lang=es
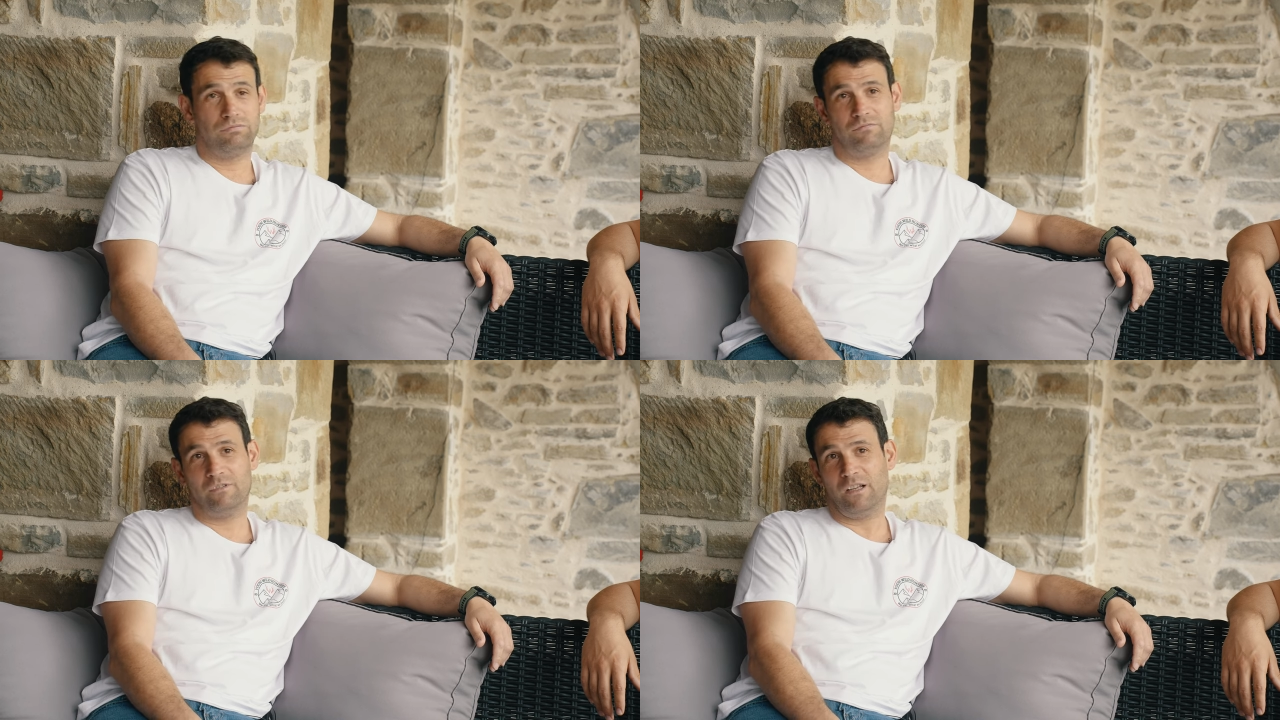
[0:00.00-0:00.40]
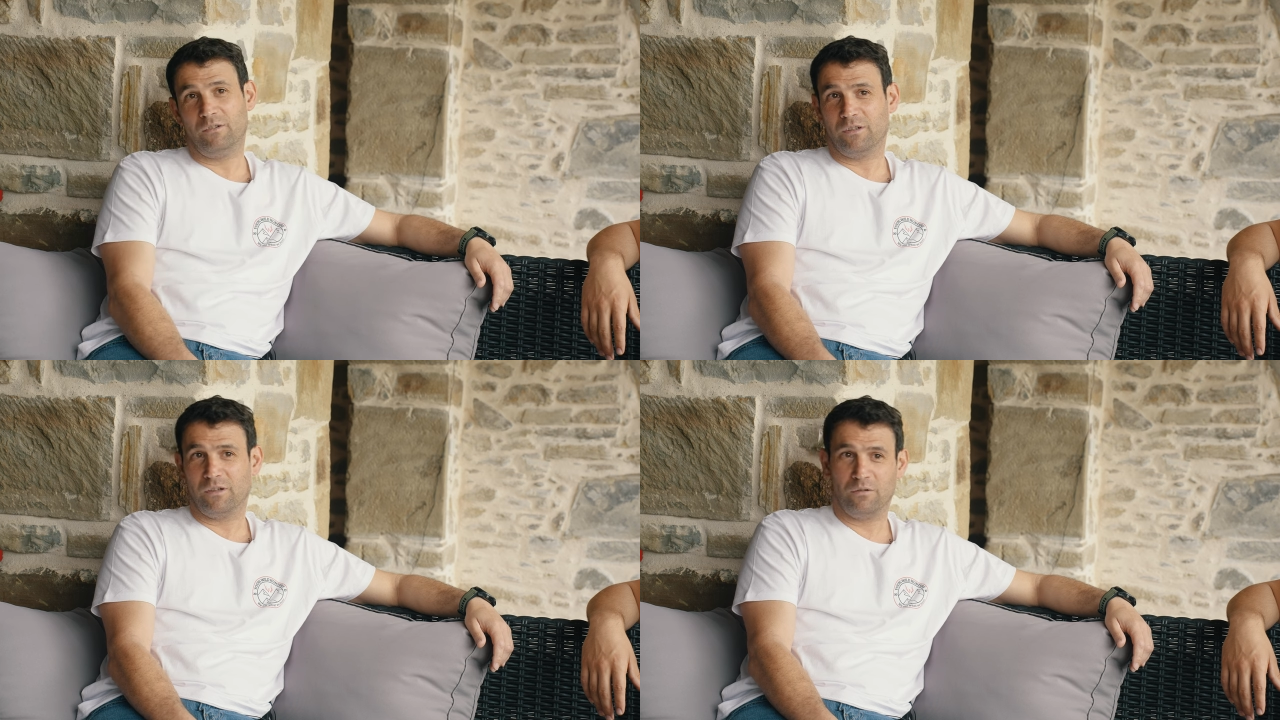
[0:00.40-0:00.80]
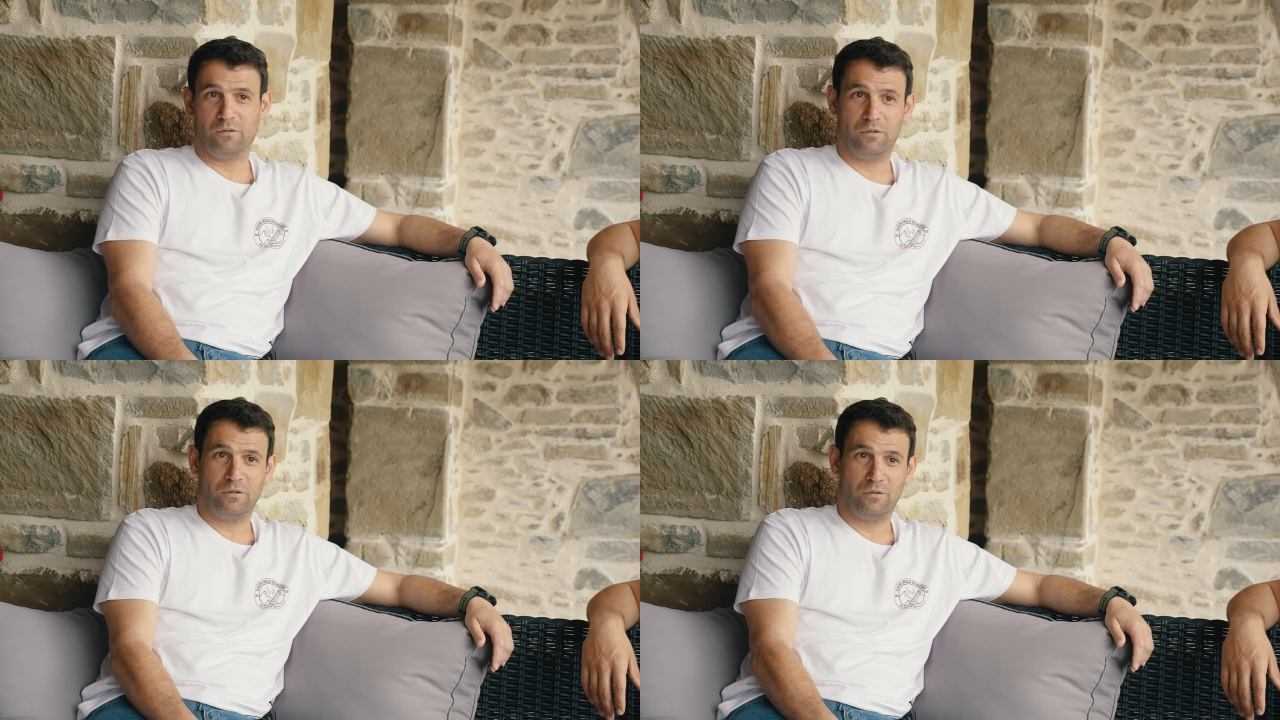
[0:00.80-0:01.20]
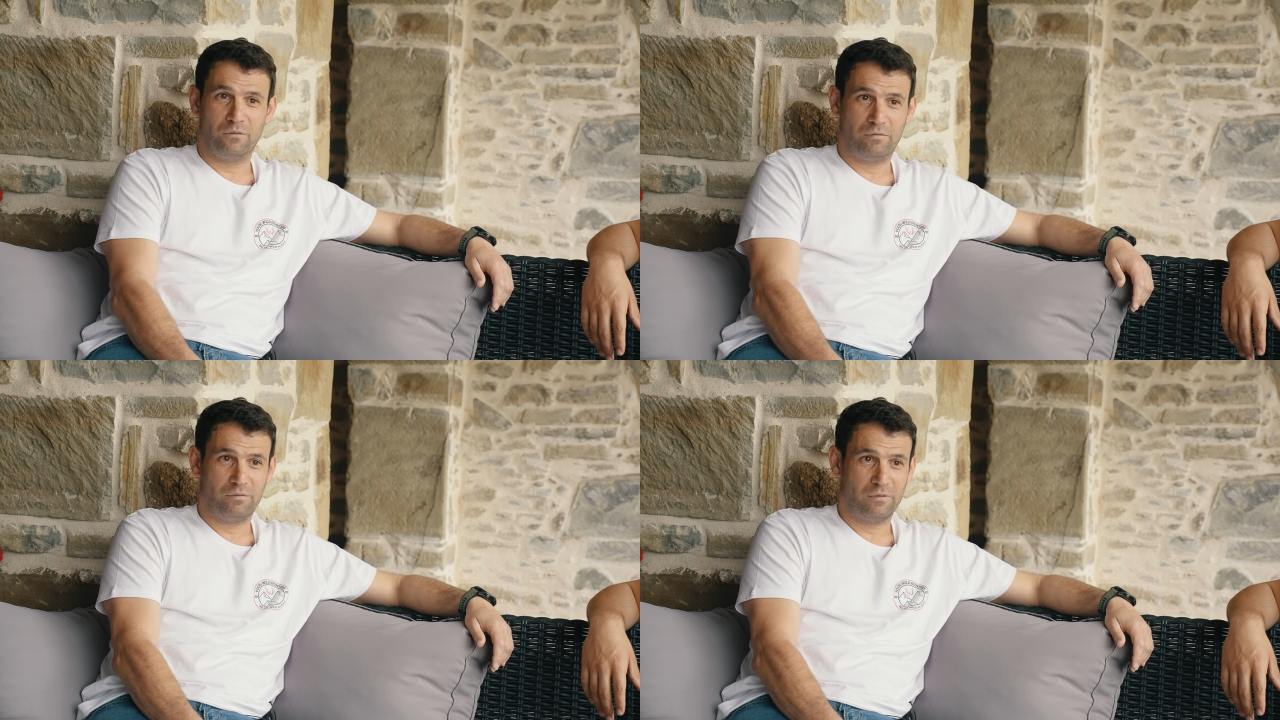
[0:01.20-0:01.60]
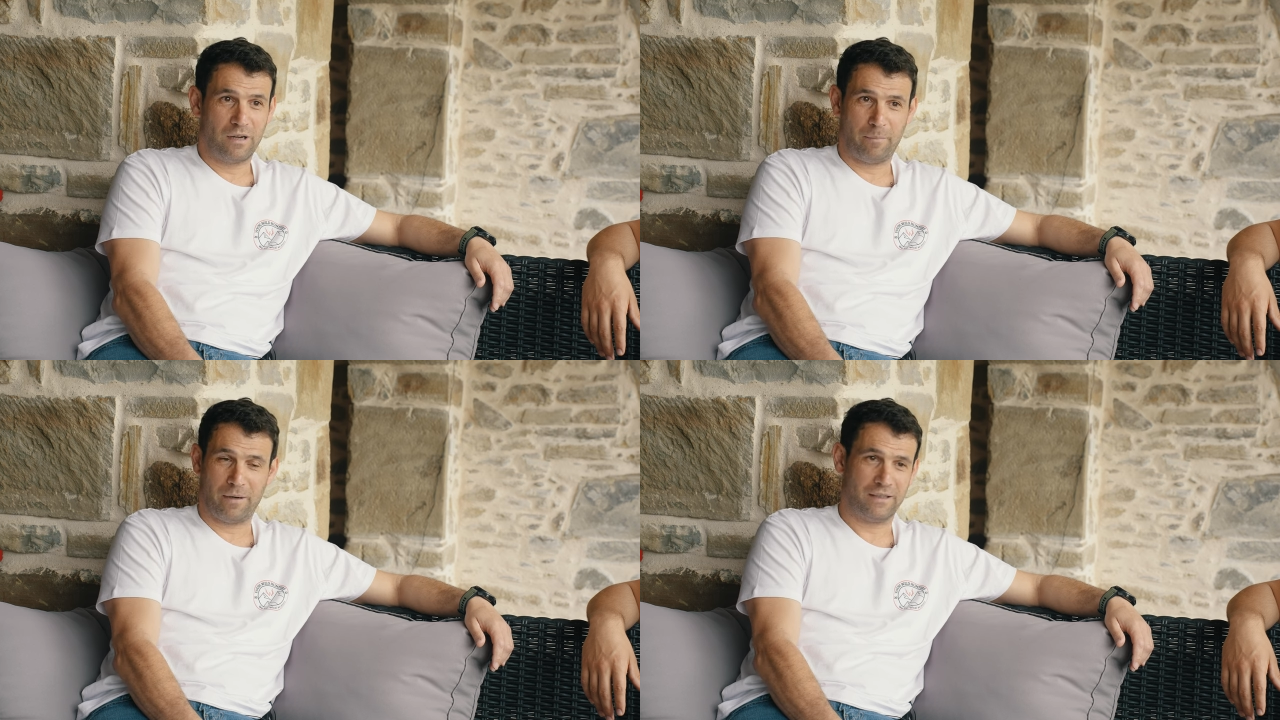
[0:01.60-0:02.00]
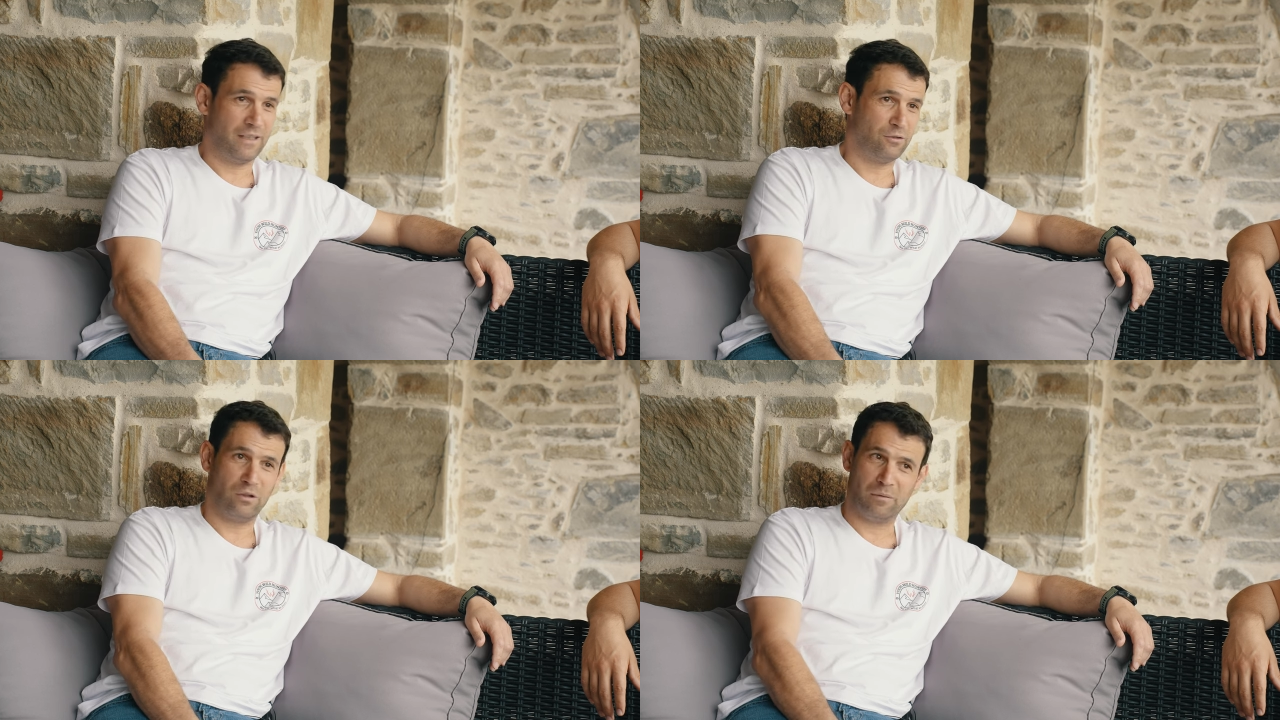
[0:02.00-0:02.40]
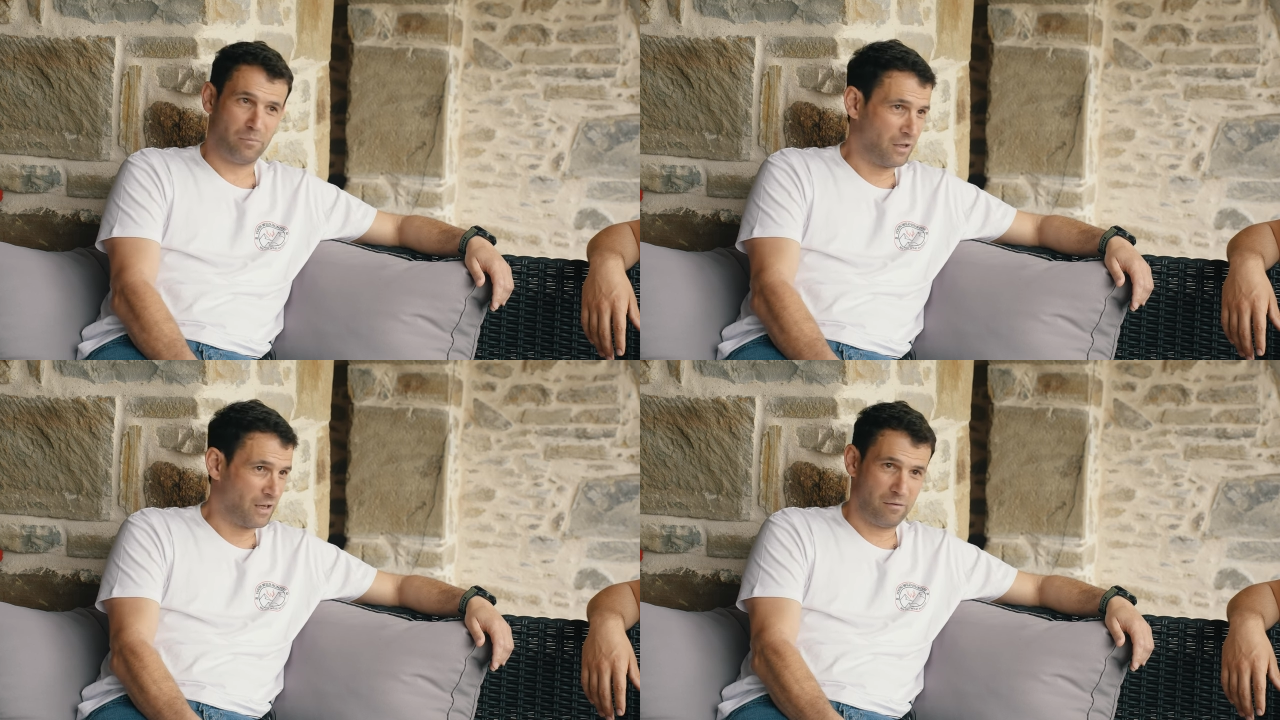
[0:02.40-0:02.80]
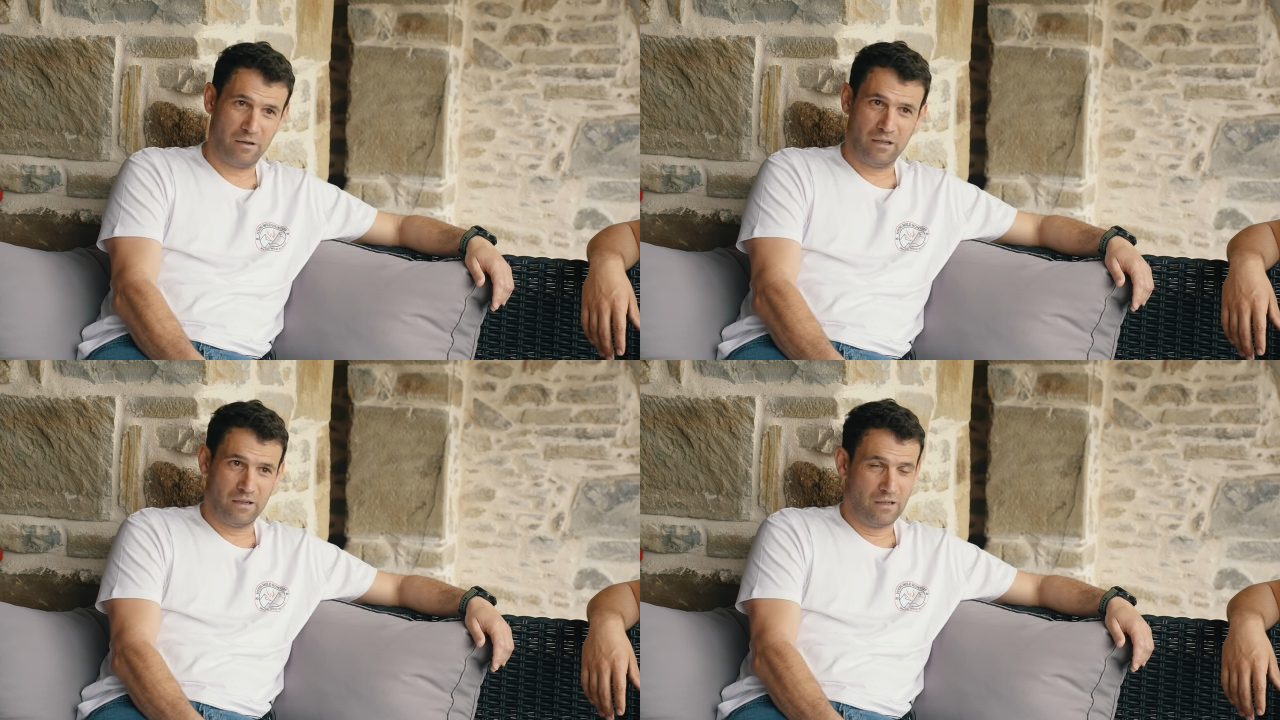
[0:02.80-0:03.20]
este año tengo, aparte de toda la temporada de jabalí,